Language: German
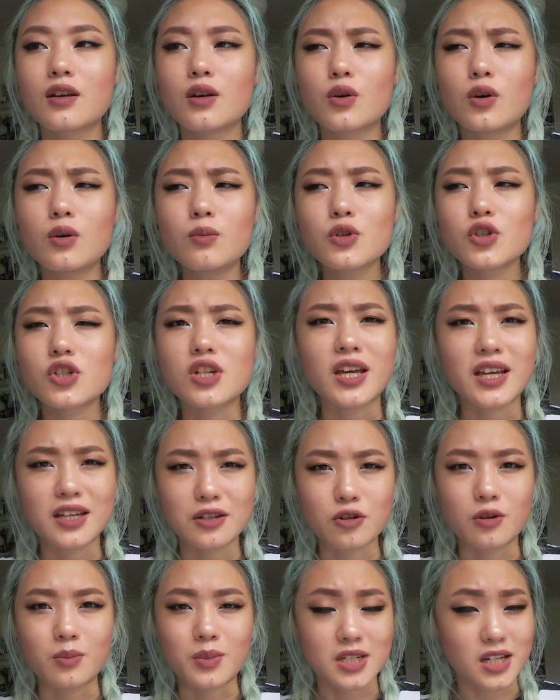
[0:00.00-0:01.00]
komischen
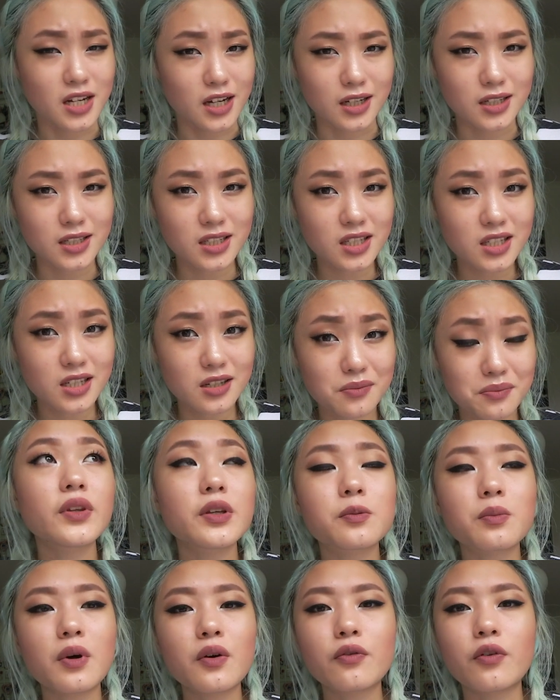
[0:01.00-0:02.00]
Hate-Kommentare nicht.
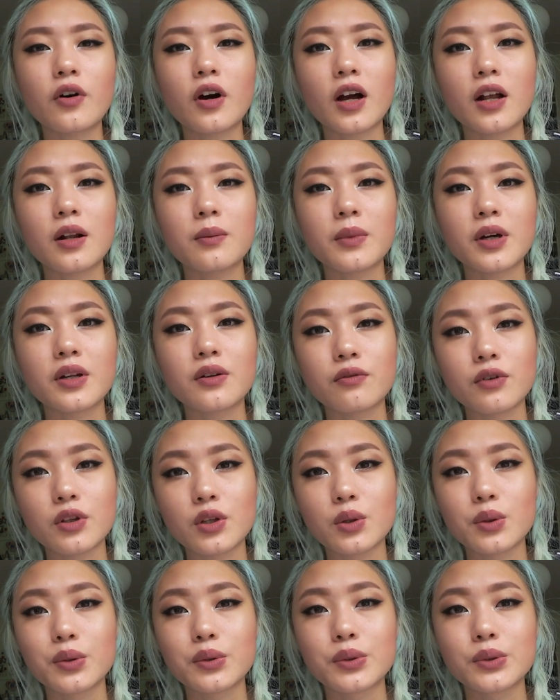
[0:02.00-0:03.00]
Ich mache vor allem meine
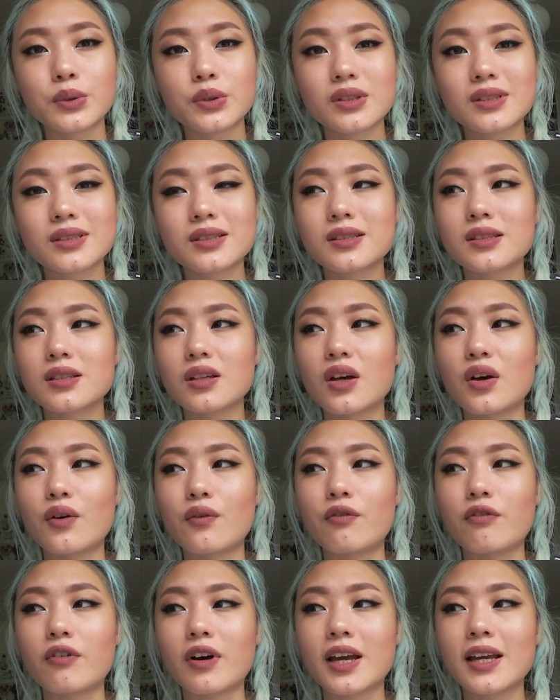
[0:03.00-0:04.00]
Videos,
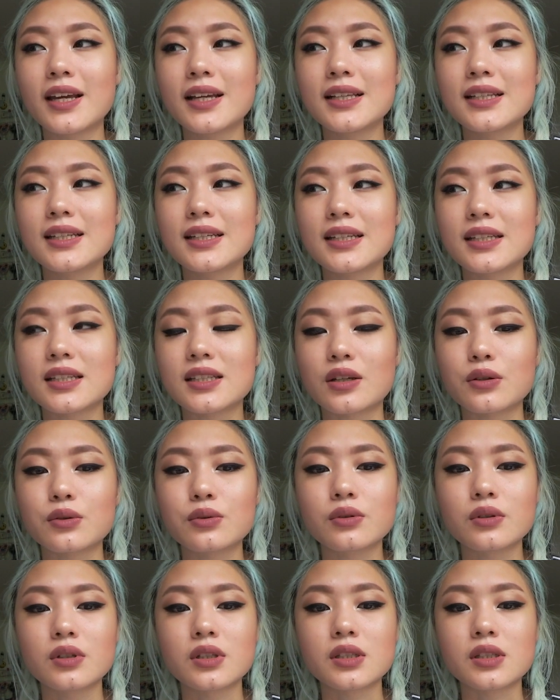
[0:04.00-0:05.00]
weil ich
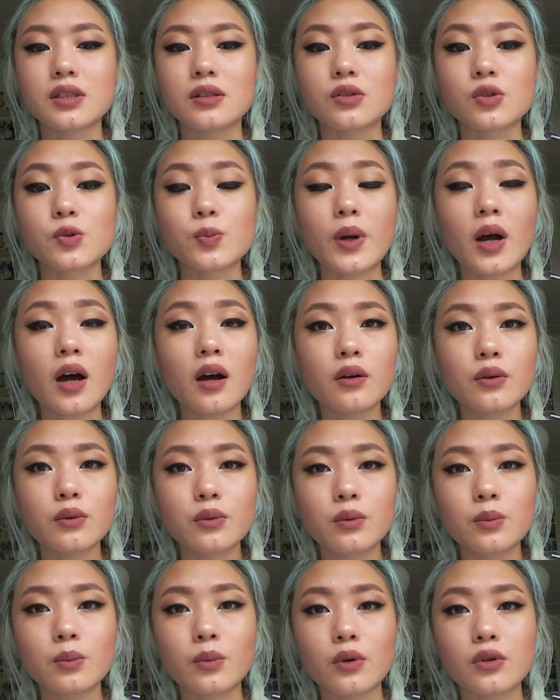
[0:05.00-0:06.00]
natürlich diese Sprache
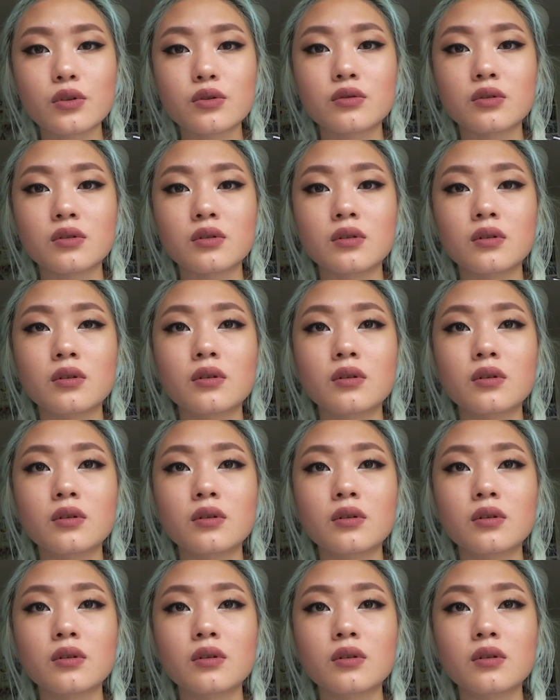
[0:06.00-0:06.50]
üben möchte.